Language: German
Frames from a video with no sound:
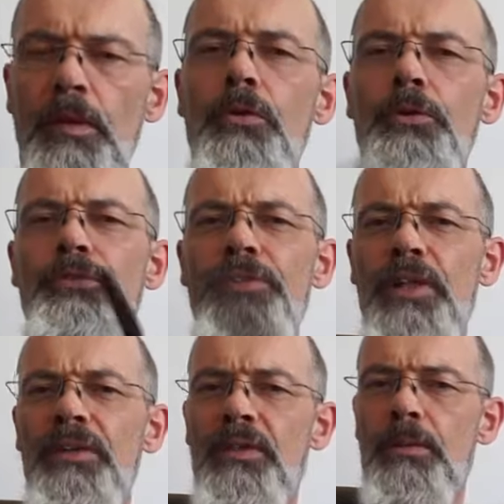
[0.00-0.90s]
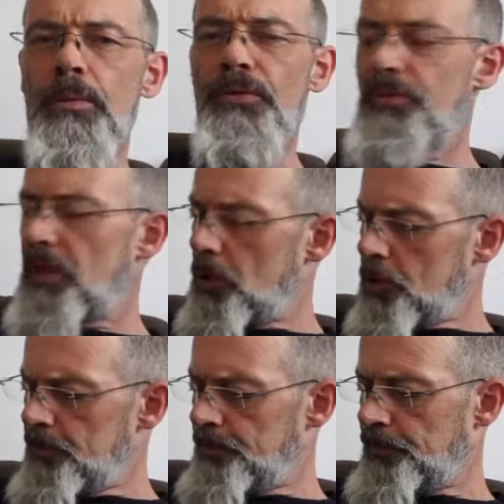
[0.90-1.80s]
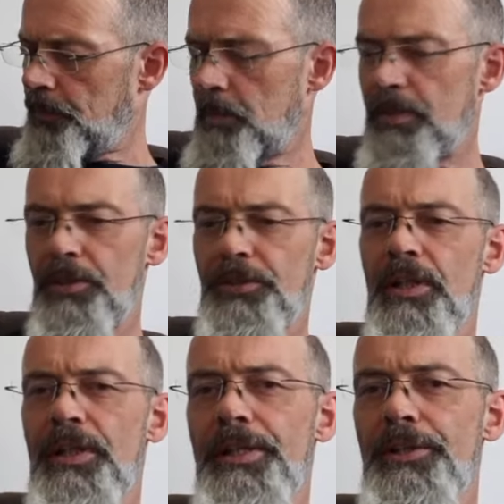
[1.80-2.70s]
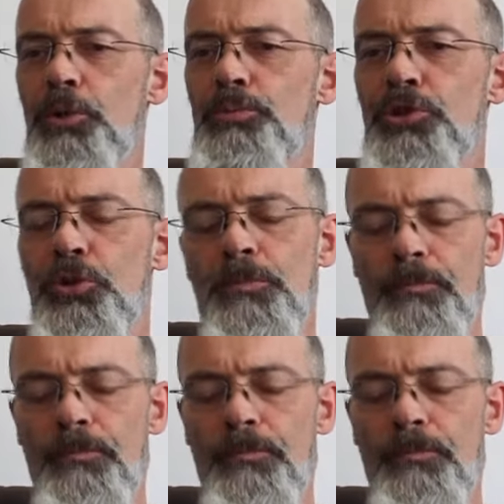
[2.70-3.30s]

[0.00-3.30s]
Grüßt euch, Servus und Hallo bei halt Another Dope Show.